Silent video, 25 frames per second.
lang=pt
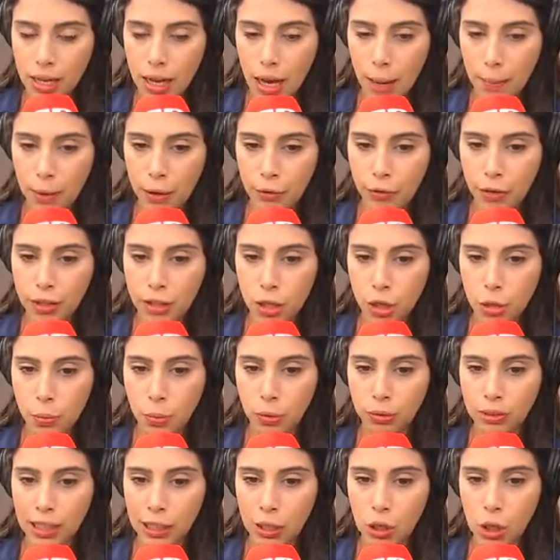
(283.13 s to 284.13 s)
A prefeita de
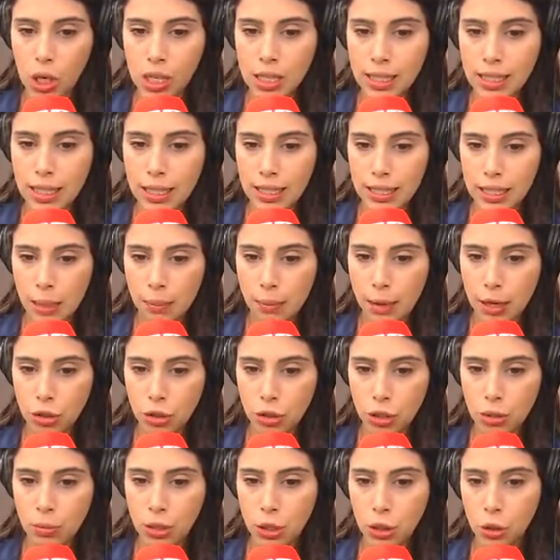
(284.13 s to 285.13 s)
Ponta Grossa, Elizabeth
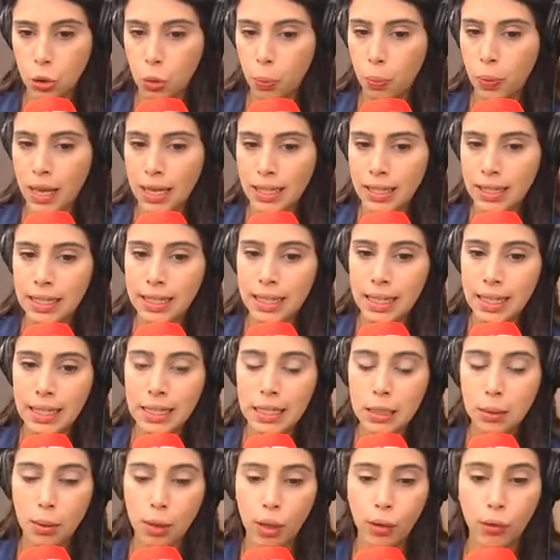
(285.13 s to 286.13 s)
Schmidt, do PSD,
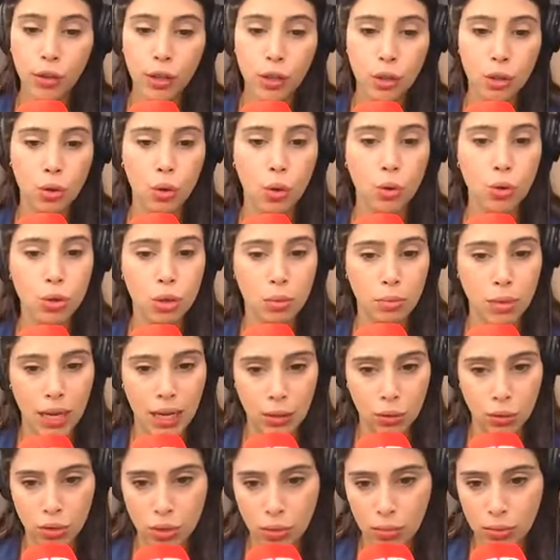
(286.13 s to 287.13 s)
se manifestou sobre a
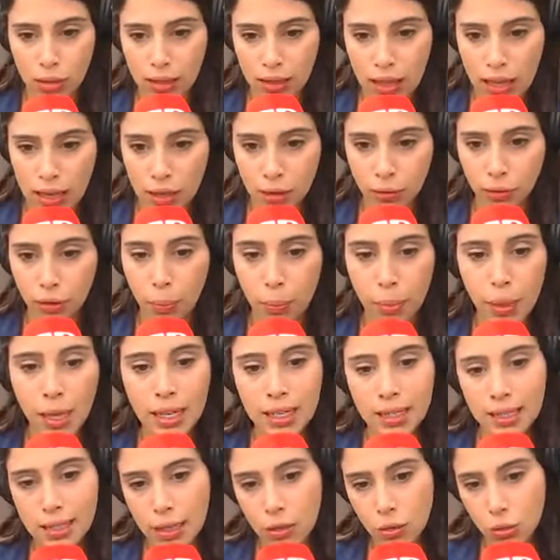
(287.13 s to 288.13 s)
redução da tarifa
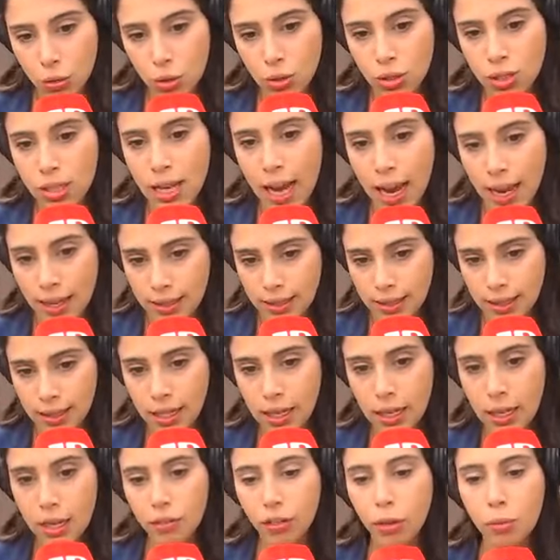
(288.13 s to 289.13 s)
pelas redes
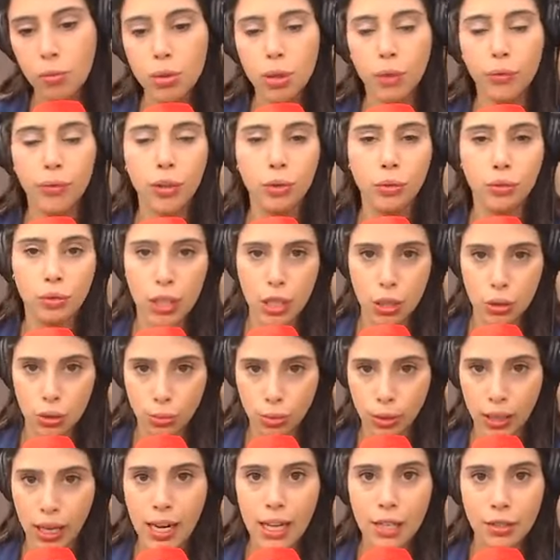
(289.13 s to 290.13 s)
sociais. Vamos ouvir um
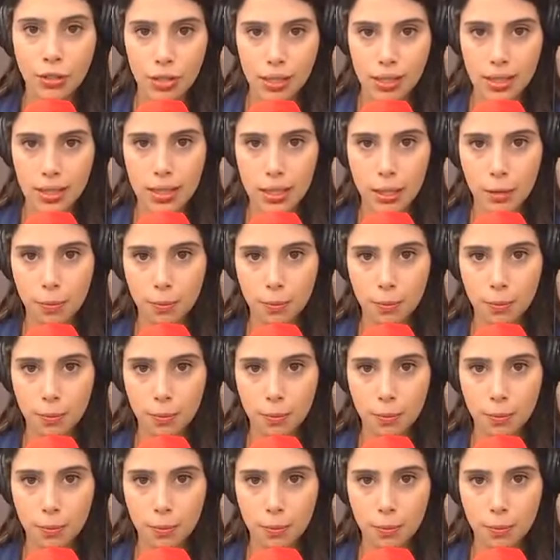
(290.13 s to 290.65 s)
trecho do que ela disse.